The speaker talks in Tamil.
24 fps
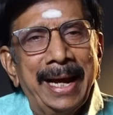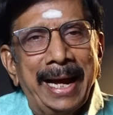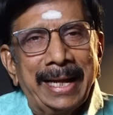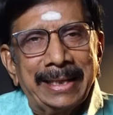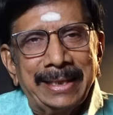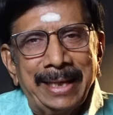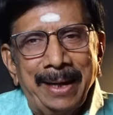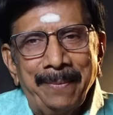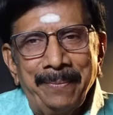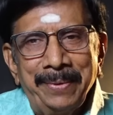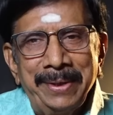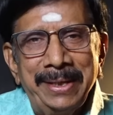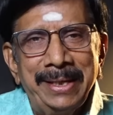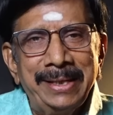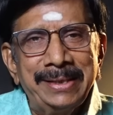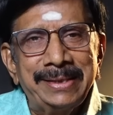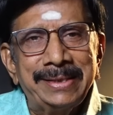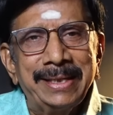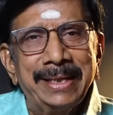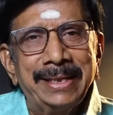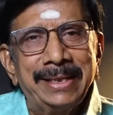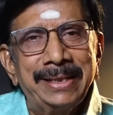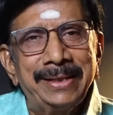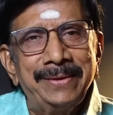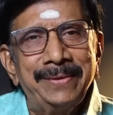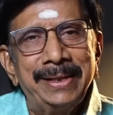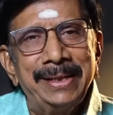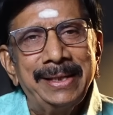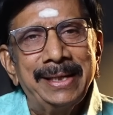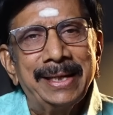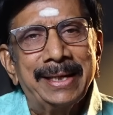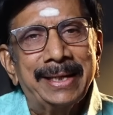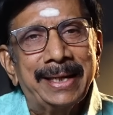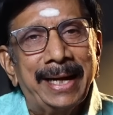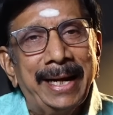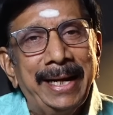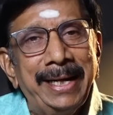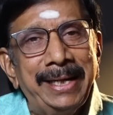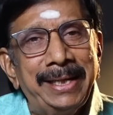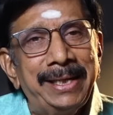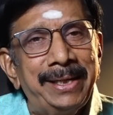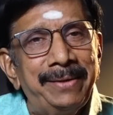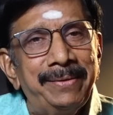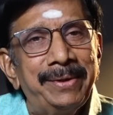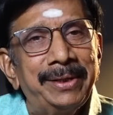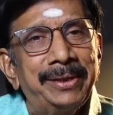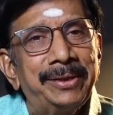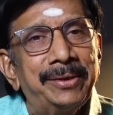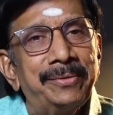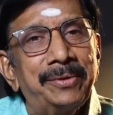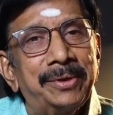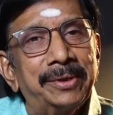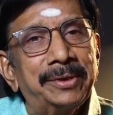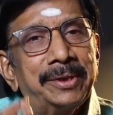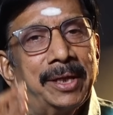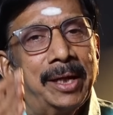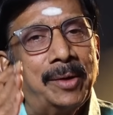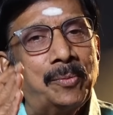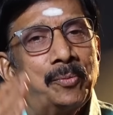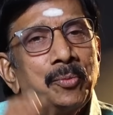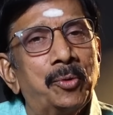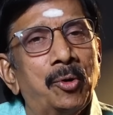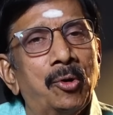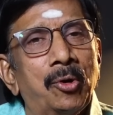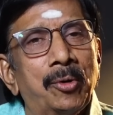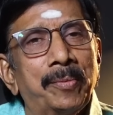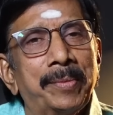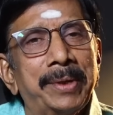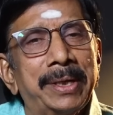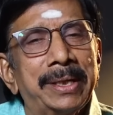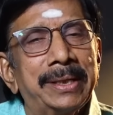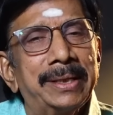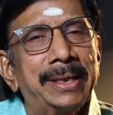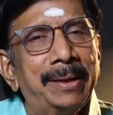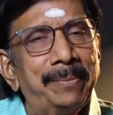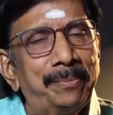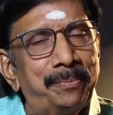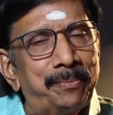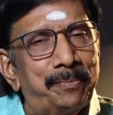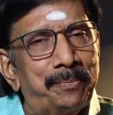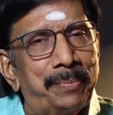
அதை அப்படியே செட்டுக்கு வெளியில் கைட்டு வைத்து விட்டு தான் போவோம் என்று தான்